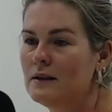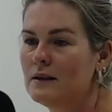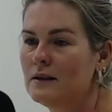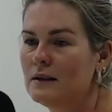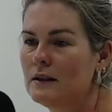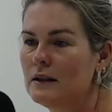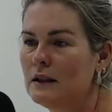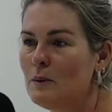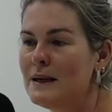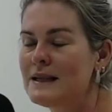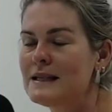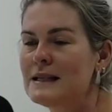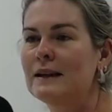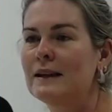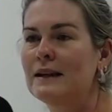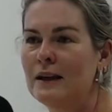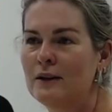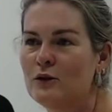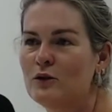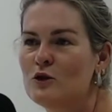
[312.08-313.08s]
estão uh, uh, mais
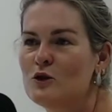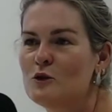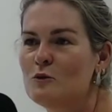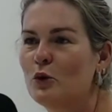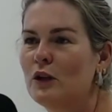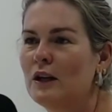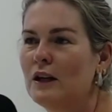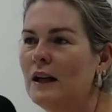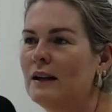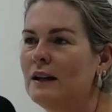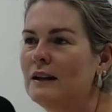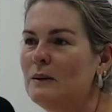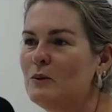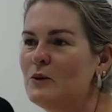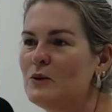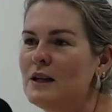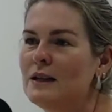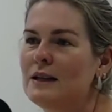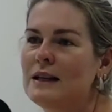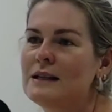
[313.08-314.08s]
atentos, porque há
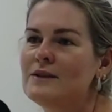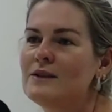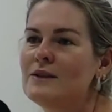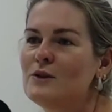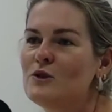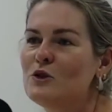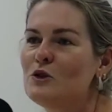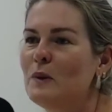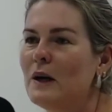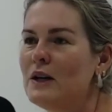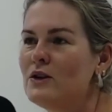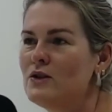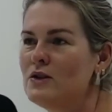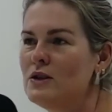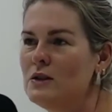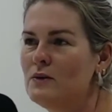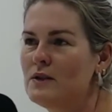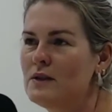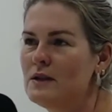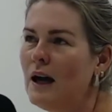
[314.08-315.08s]
tempos atrás vezes, os pais
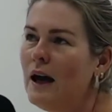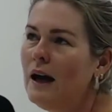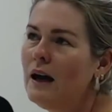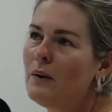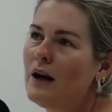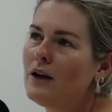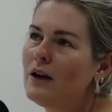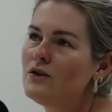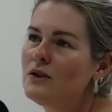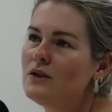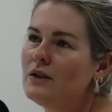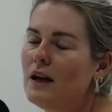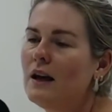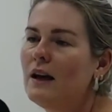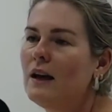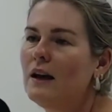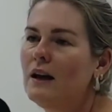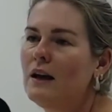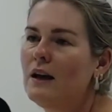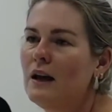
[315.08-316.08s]
diziam assim: ah, eu acho que
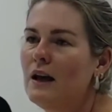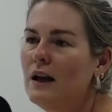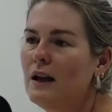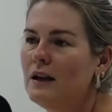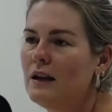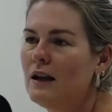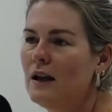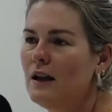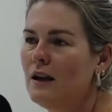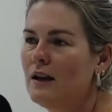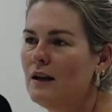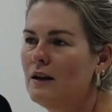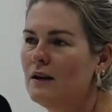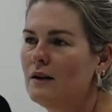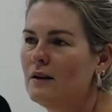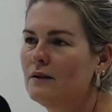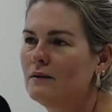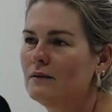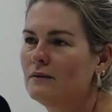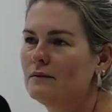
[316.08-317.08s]
é, que
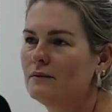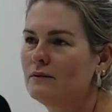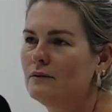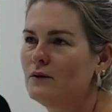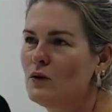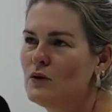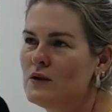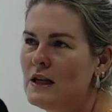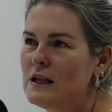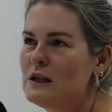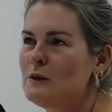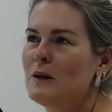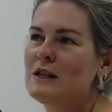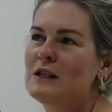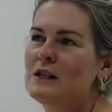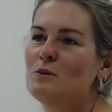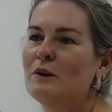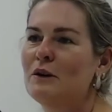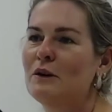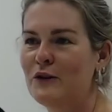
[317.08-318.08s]
é vou usar a
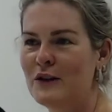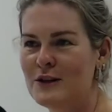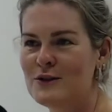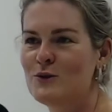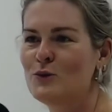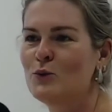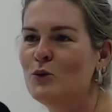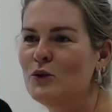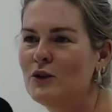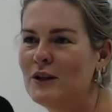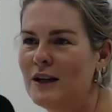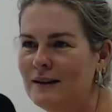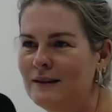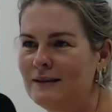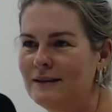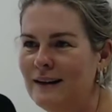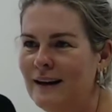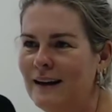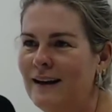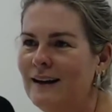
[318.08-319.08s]
expressão uma frescura,
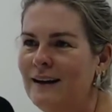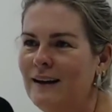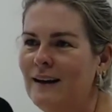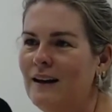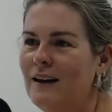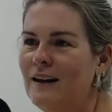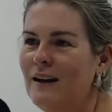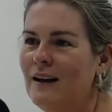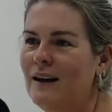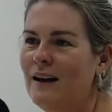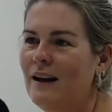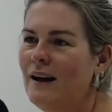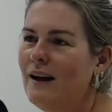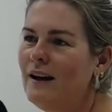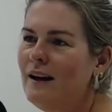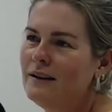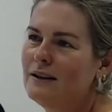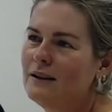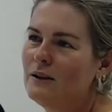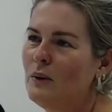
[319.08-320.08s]
uhum, né? Uhum.
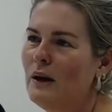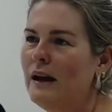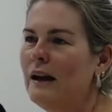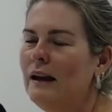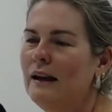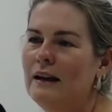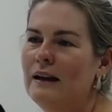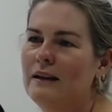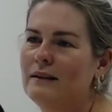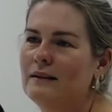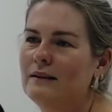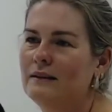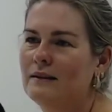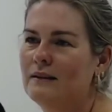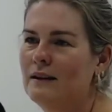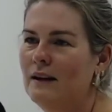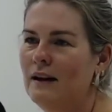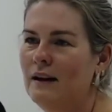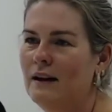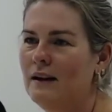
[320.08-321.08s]
Ah, não é,
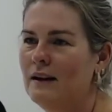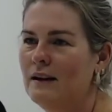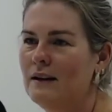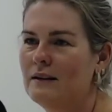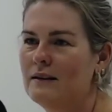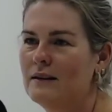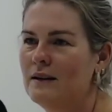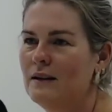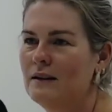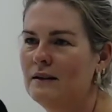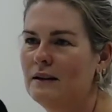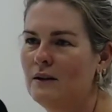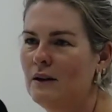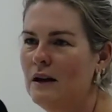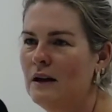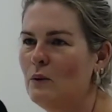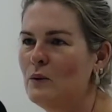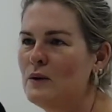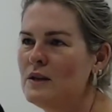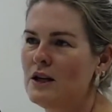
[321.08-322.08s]
né? Sim, não
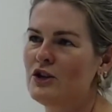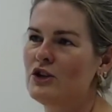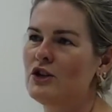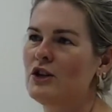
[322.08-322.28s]
é um exagero. Fazer